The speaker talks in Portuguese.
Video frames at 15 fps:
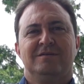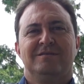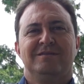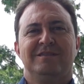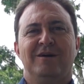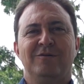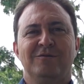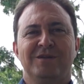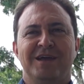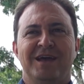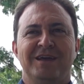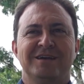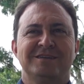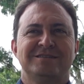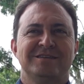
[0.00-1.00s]
da
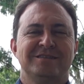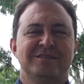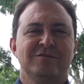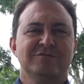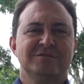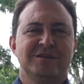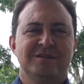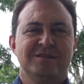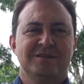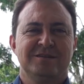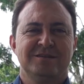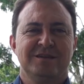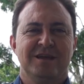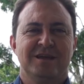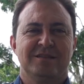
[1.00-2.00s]
ureia que você está usando na
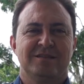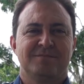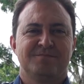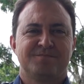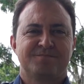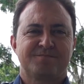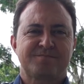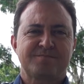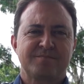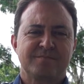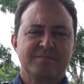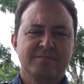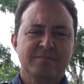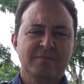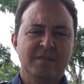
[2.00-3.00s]
dieta.
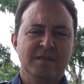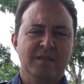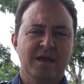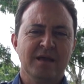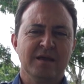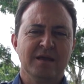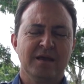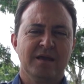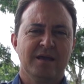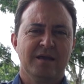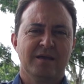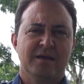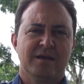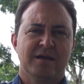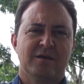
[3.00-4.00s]
Né?
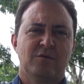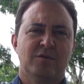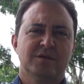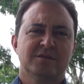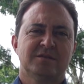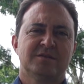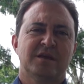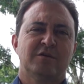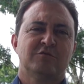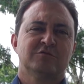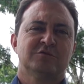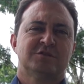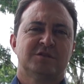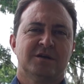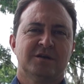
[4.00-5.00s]
É, é quanto está
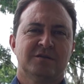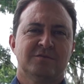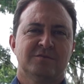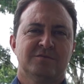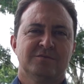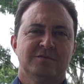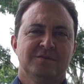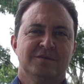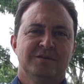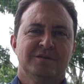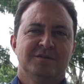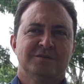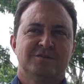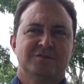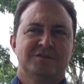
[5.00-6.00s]
custando?
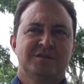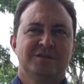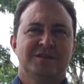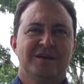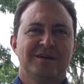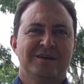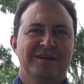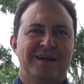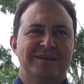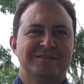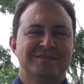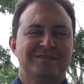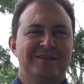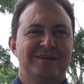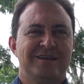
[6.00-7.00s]
Se você está
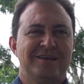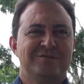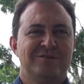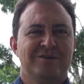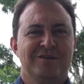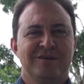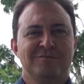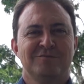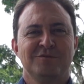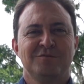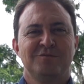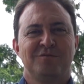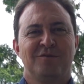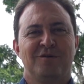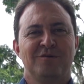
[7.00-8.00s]
é, jogando muito
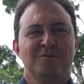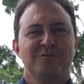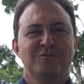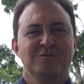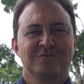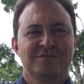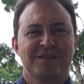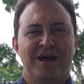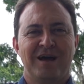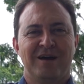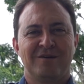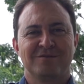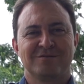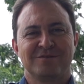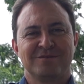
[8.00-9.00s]
fora, o custo está
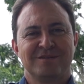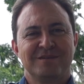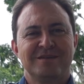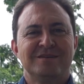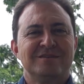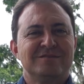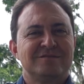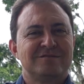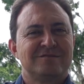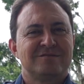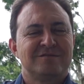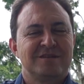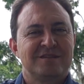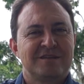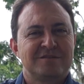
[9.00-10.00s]
alto. Se
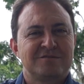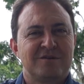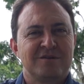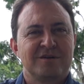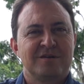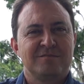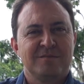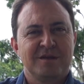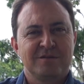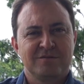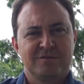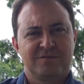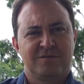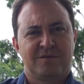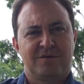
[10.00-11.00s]
você está jogando
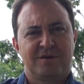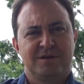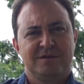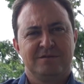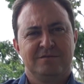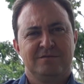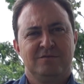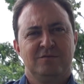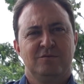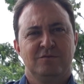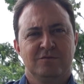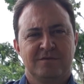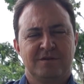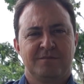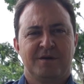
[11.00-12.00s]
menos fora, o
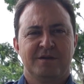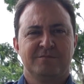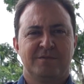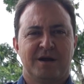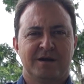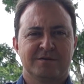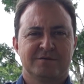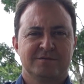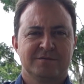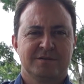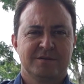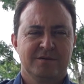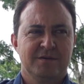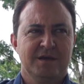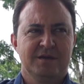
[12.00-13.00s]
custo está mais baixo.
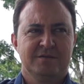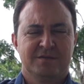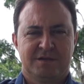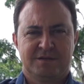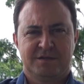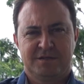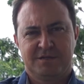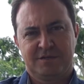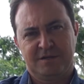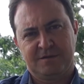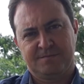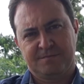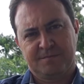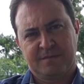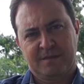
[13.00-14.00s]
Então é isso que a gente